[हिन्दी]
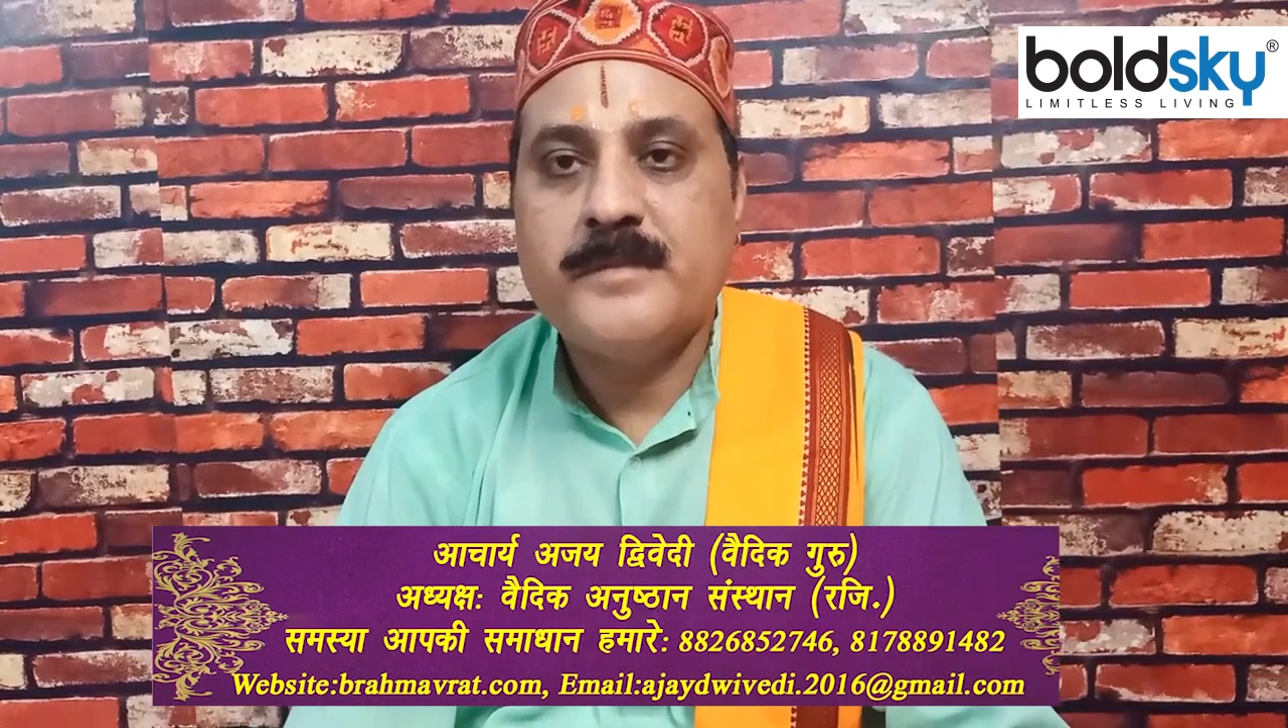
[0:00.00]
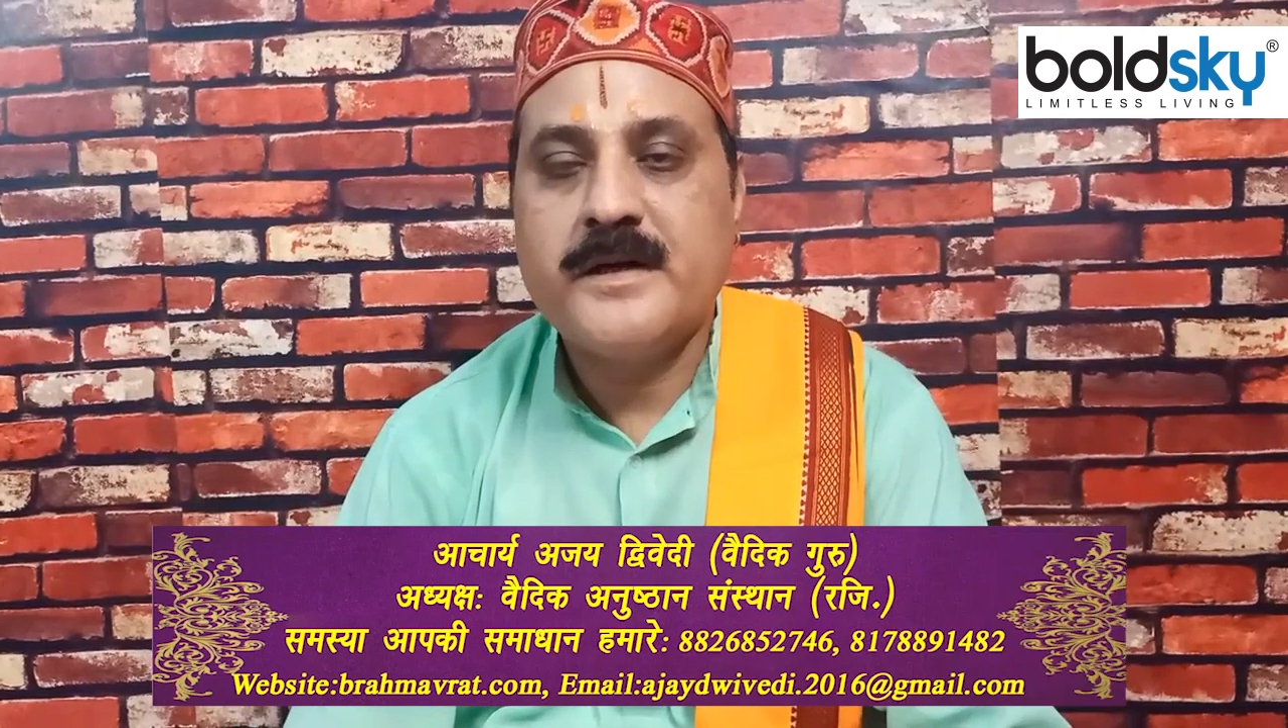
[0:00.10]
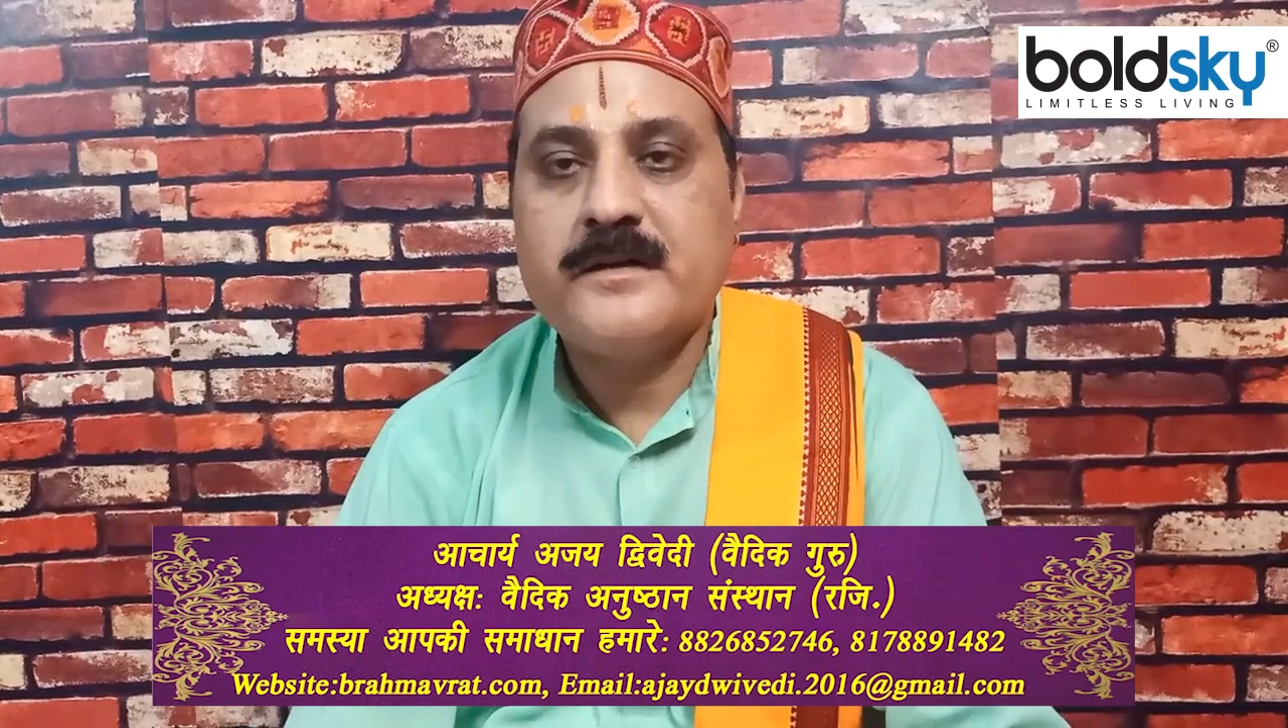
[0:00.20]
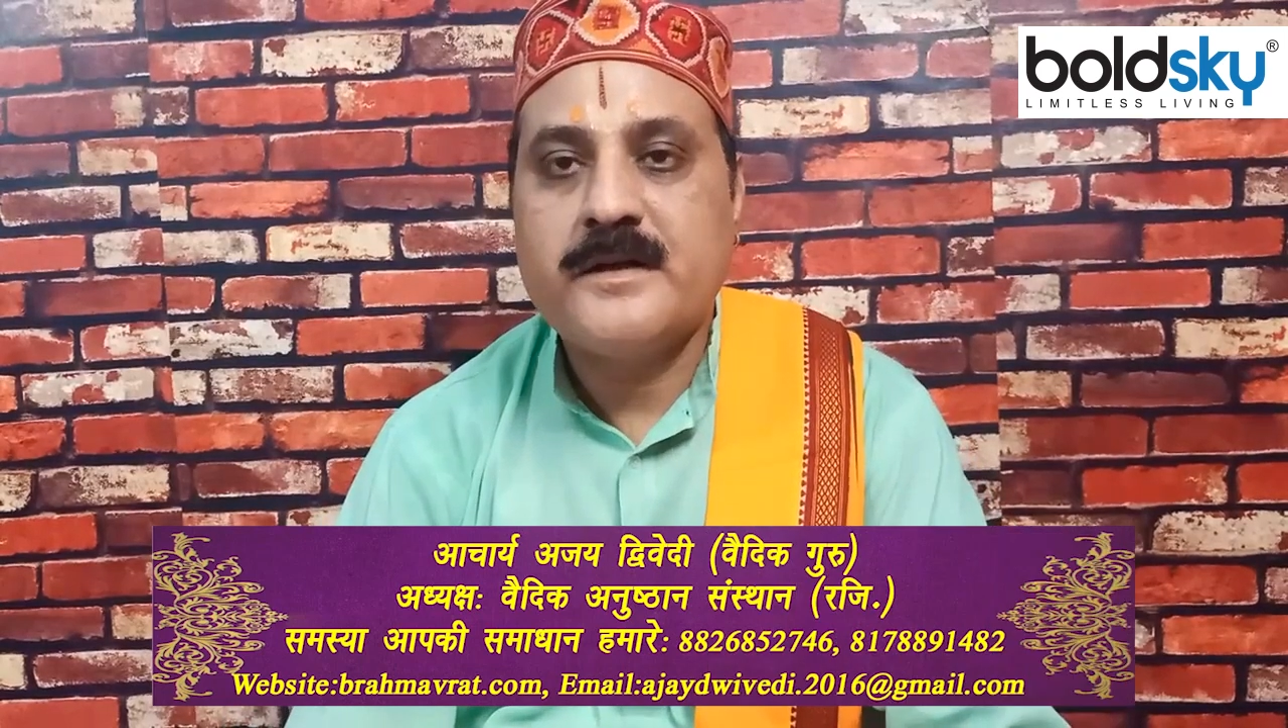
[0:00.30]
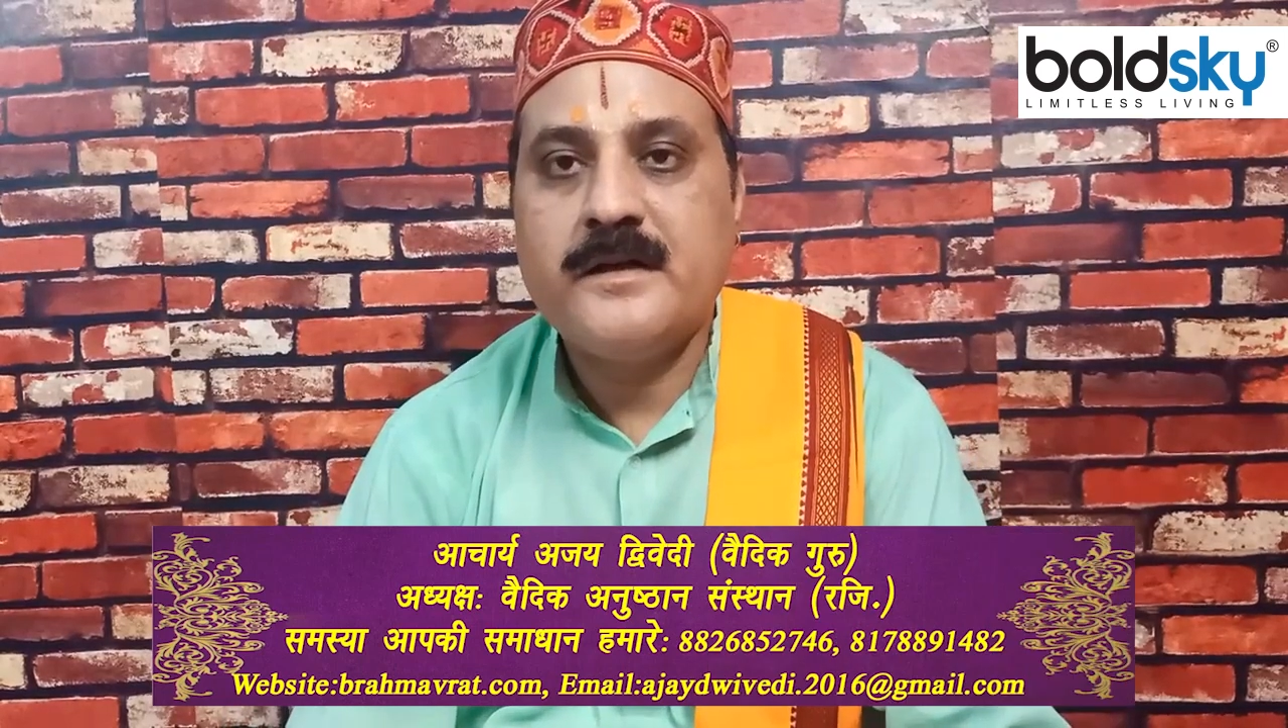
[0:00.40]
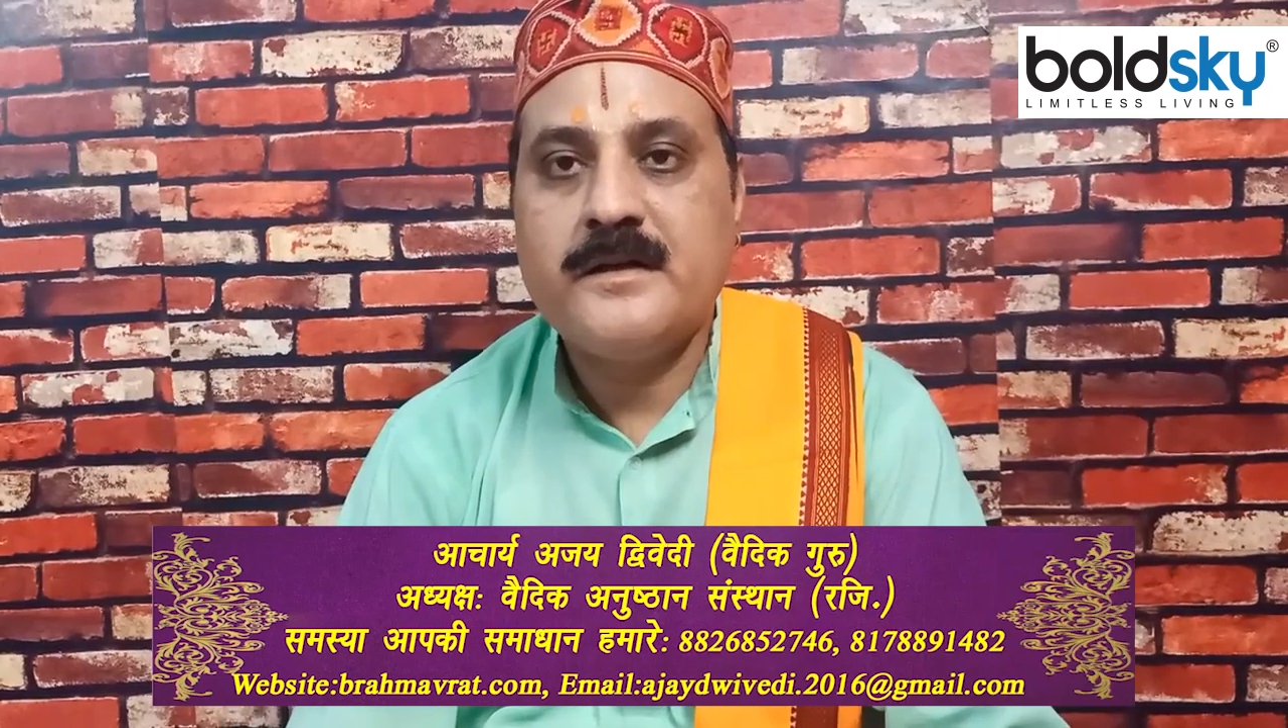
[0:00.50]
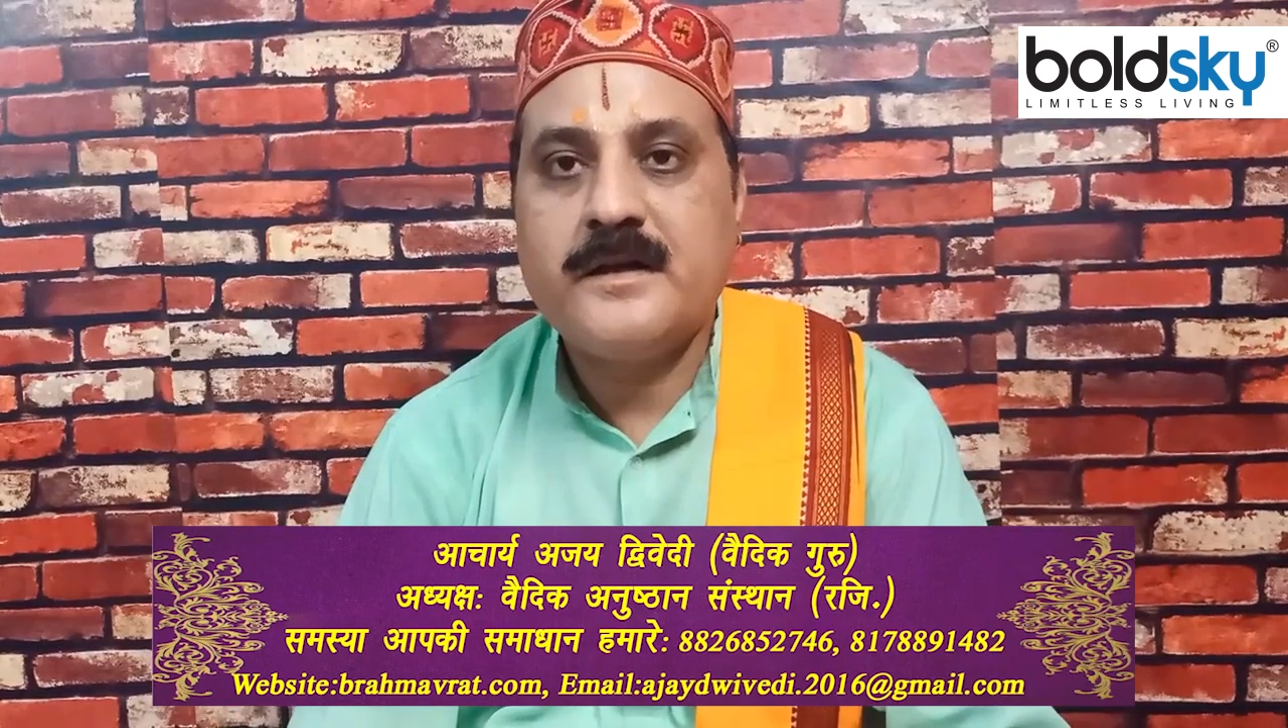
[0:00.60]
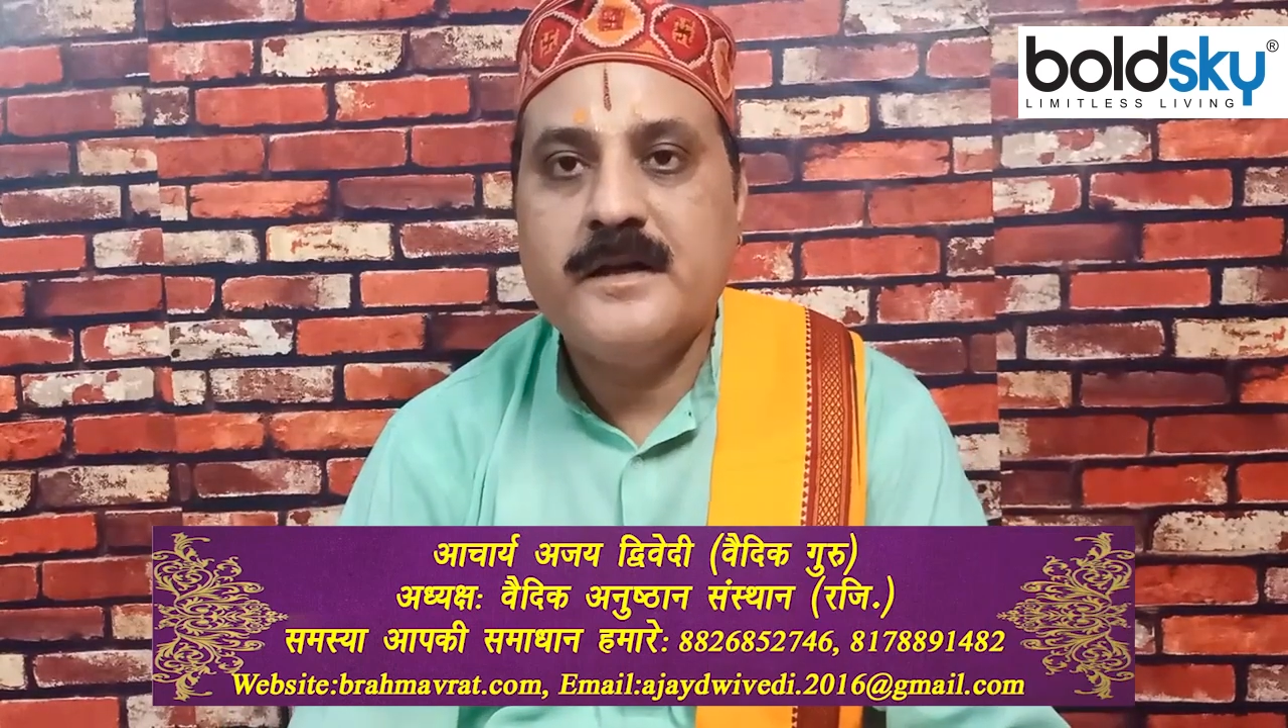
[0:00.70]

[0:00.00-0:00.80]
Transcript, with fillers: प्रणतः